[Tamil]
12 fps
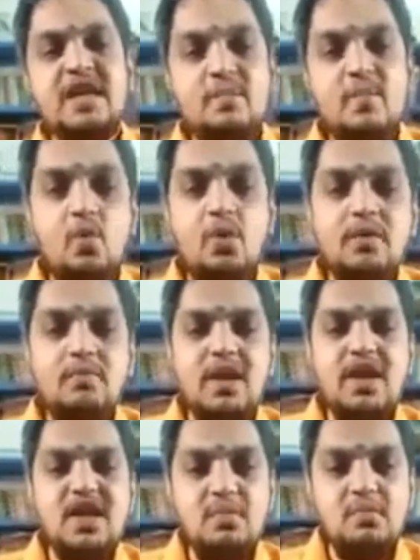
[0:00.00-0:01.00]
நம்ம
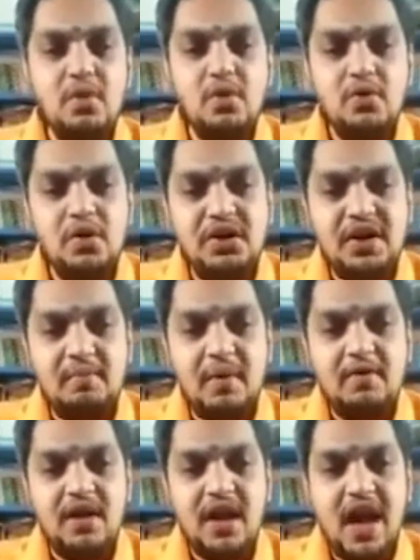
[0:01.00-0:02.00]
உடம்புல இம்யூனிட்டி
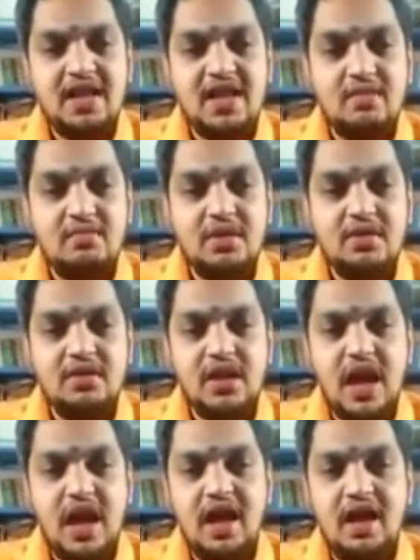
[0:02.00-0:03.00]
பவர் அதிகம்
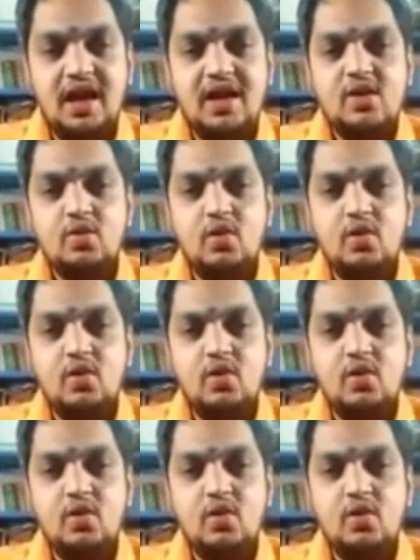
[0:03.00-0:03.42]
இருந்தால்